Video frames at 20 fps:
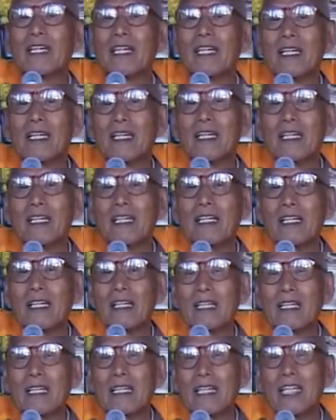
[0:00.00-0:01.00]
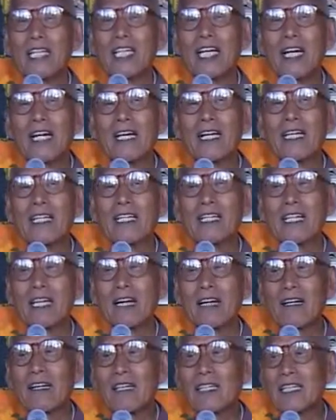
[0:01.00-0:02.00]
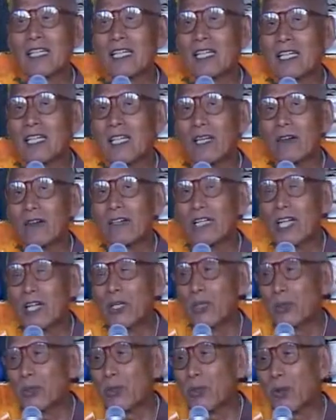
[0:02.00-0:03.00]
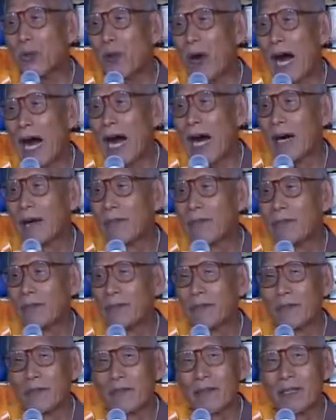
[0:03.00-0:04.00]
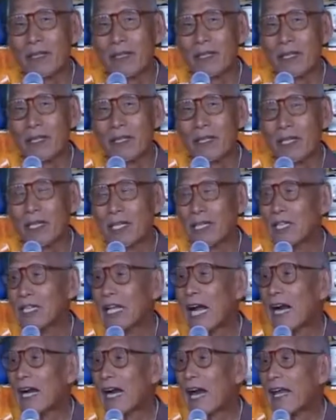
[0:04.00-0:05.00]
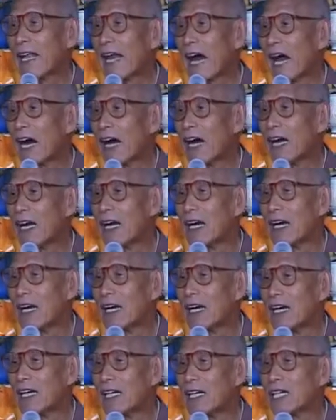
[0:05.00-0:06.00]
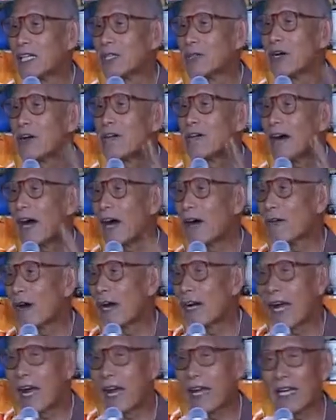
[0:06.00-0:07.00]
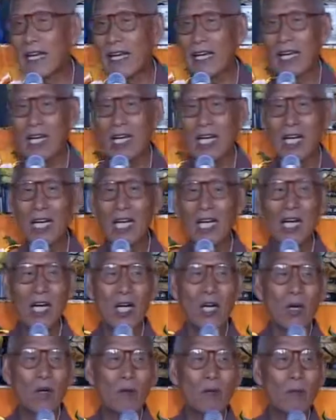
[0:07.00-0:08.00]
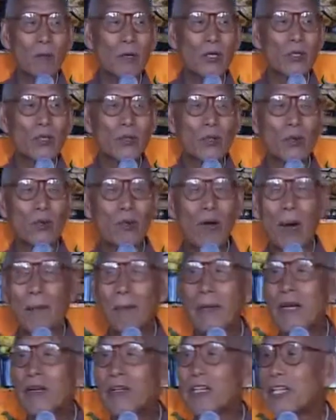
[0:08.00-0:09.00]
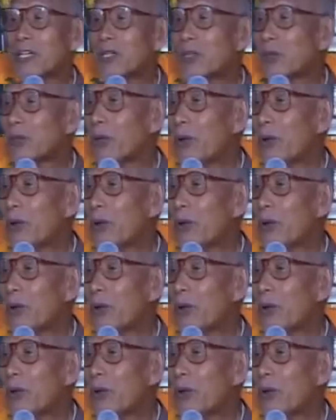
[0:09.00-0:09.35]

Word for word: “信教自由”这句话是哪儿来的？是从外国来的。我们中国没有这